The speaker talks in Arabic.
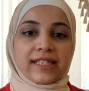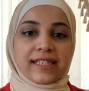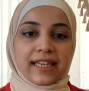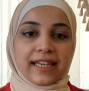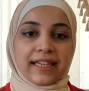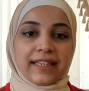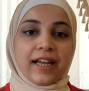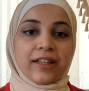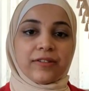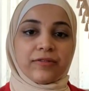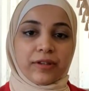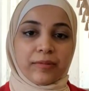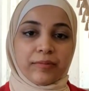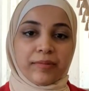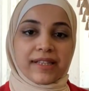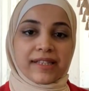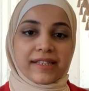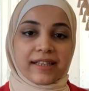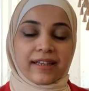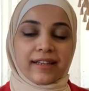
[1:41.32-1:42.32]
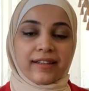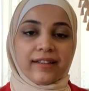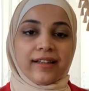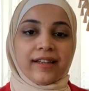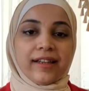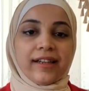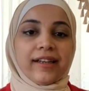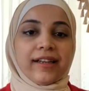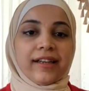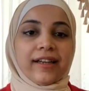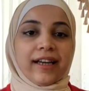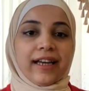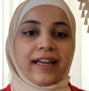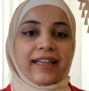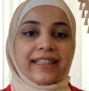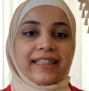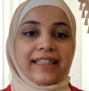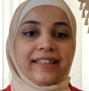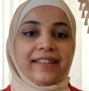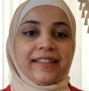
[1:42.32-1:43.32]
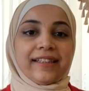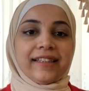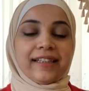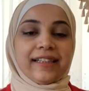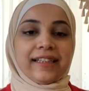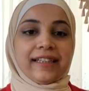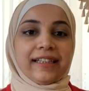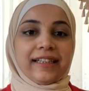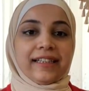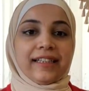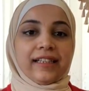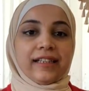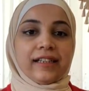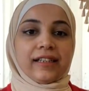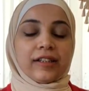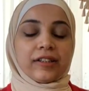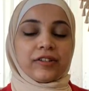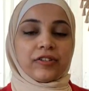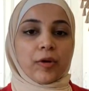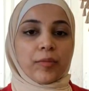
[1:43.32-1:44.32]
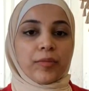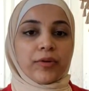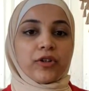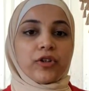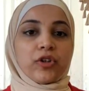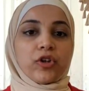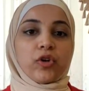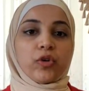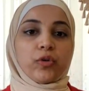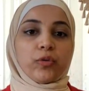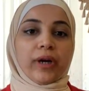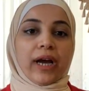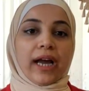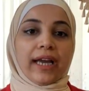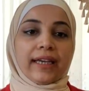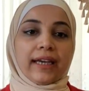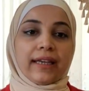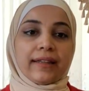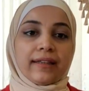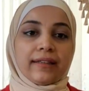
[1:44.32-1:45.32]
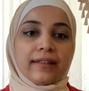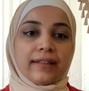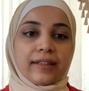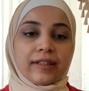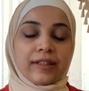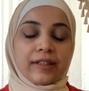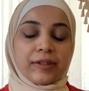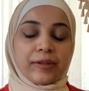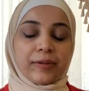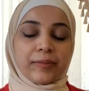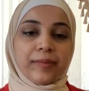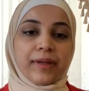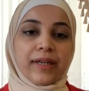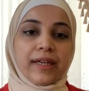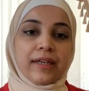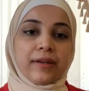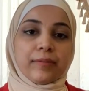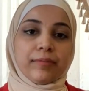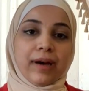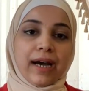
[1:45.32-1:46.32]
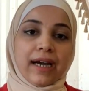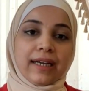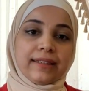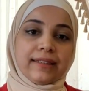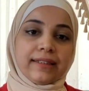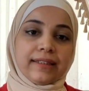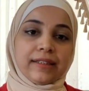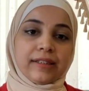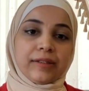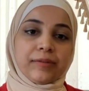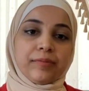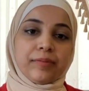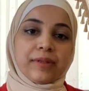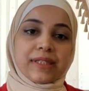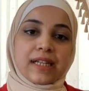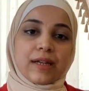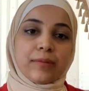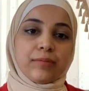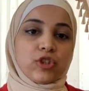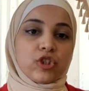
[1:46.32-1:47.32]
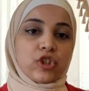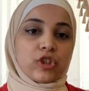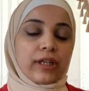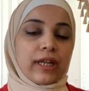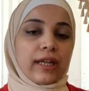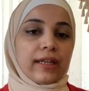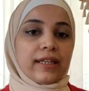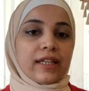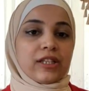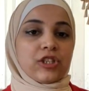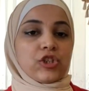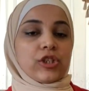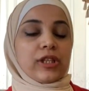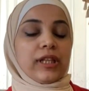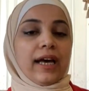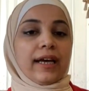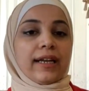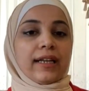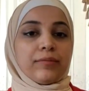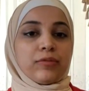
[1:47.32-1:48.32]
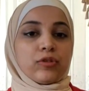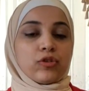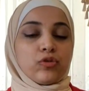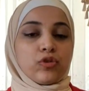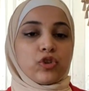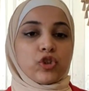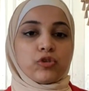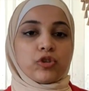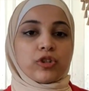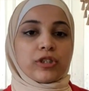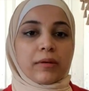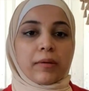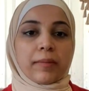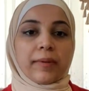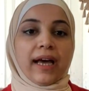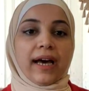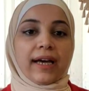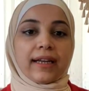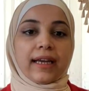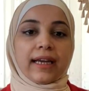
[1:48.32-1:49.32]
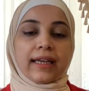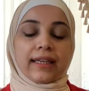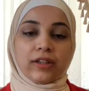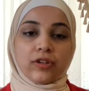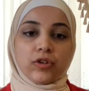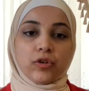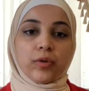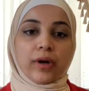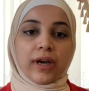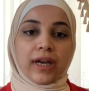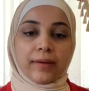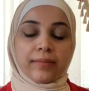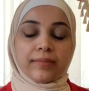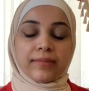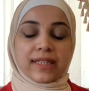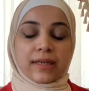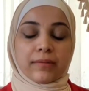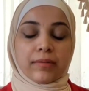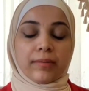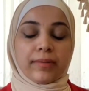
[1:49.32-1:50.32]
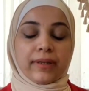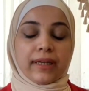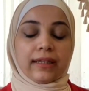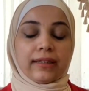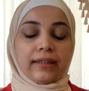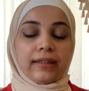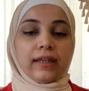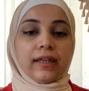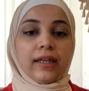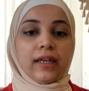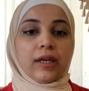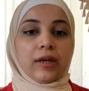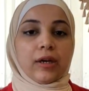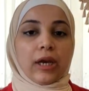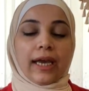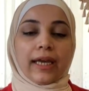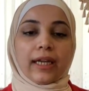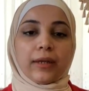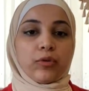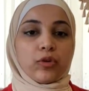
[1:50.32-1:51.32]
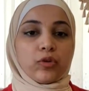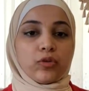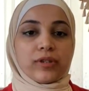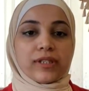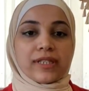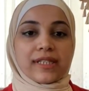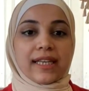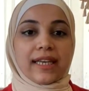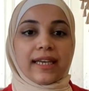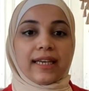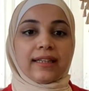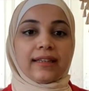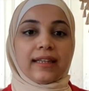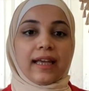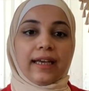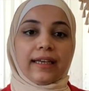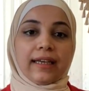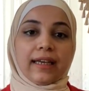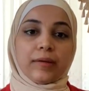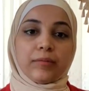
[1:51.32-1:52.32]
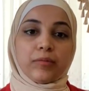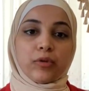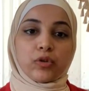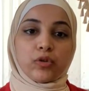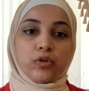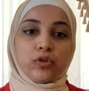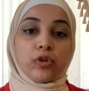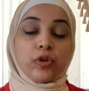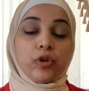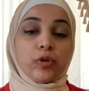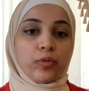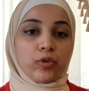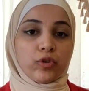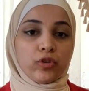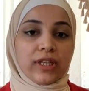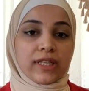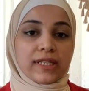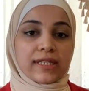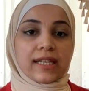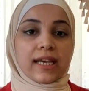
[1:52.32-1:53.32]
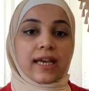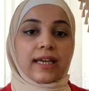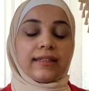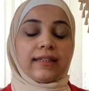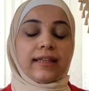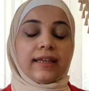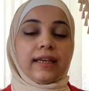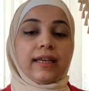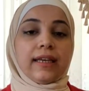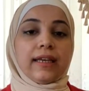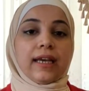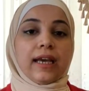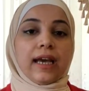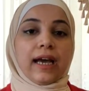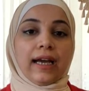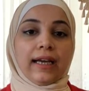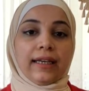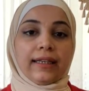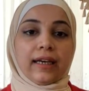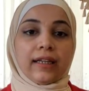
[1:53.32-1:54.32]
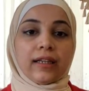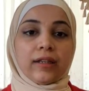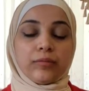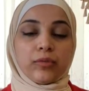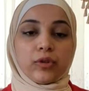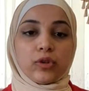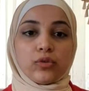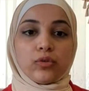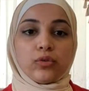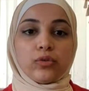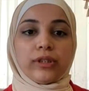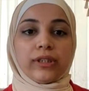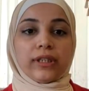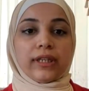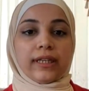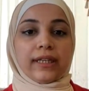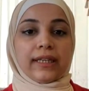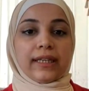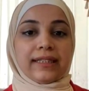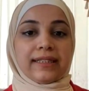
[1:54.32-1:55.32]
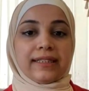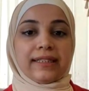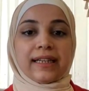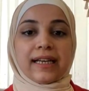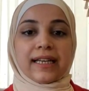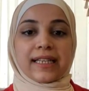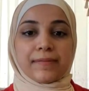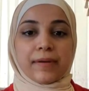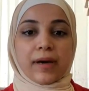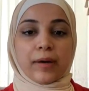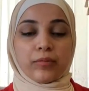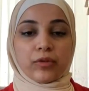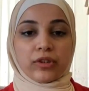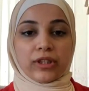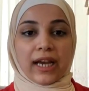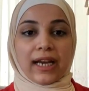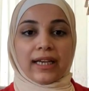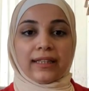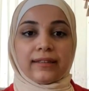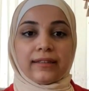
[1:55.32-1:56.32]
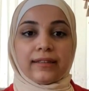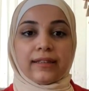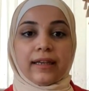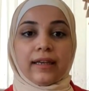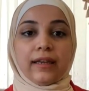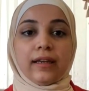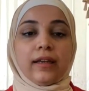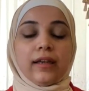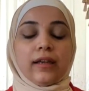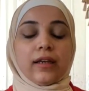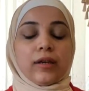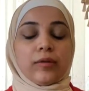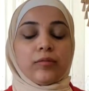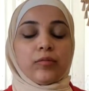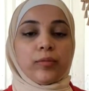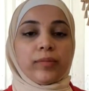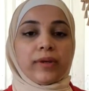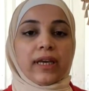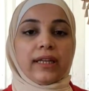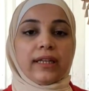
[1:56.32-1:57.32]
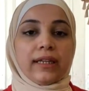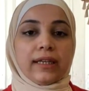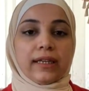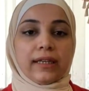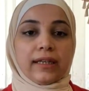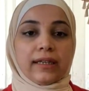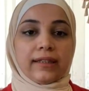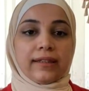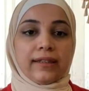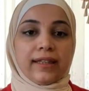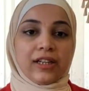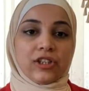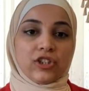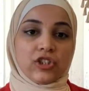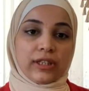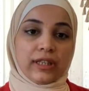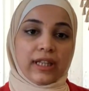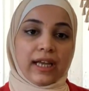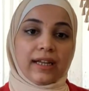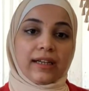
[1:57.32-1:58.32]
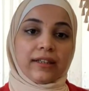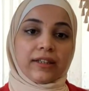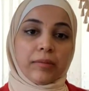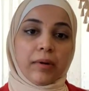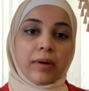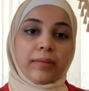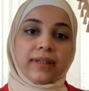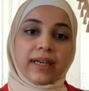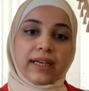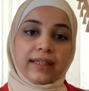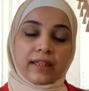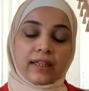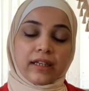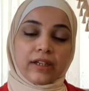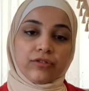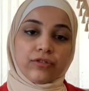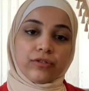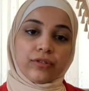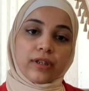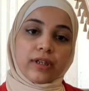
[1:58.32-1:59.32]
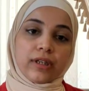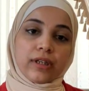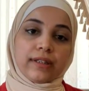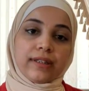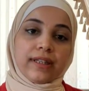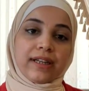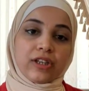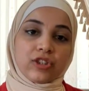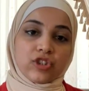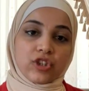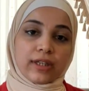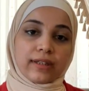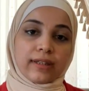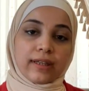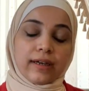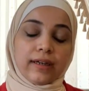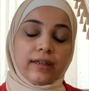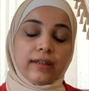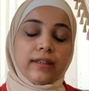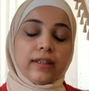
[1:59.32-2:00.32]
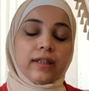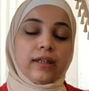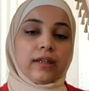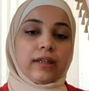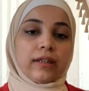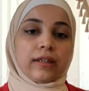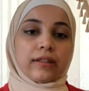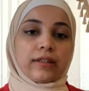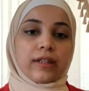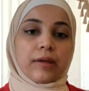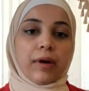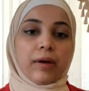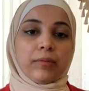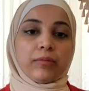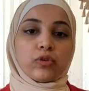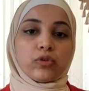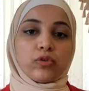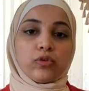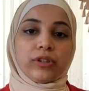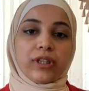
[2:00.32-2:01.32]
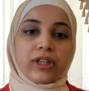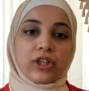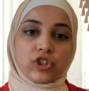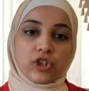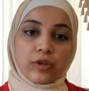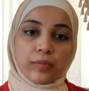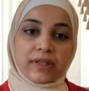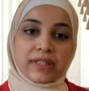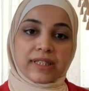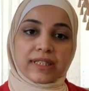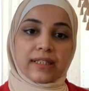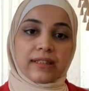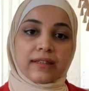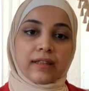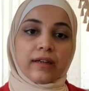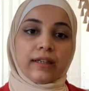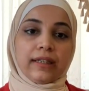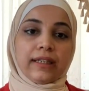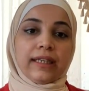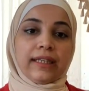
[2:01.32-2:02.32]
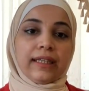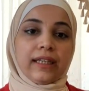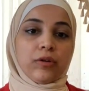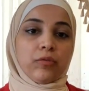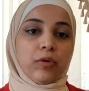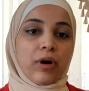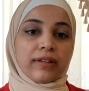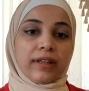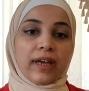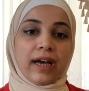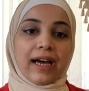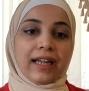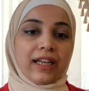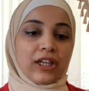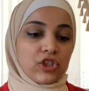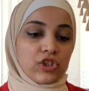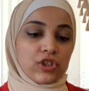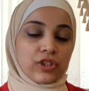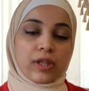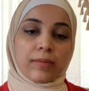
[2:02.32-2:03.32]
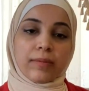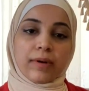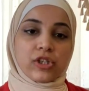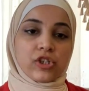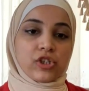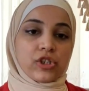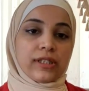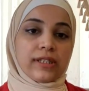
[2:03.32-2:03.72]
السيدات في المنزل آه، اكيد الطبخ واحيانا بعد مثلا بيجي كان نتيجه الحرق بتكون شو سبب الحرق اكيد هو اهم سبب يعني احيانا بيكون زيت احيانا بيكون البروده الزايده احيانا بيكون كثير اسباب متعدده ممكن درجه الحرق طبعا بتختلف درجاتها طبعا بتكون درجه البسيطه اللي هي واضحه على الطبقه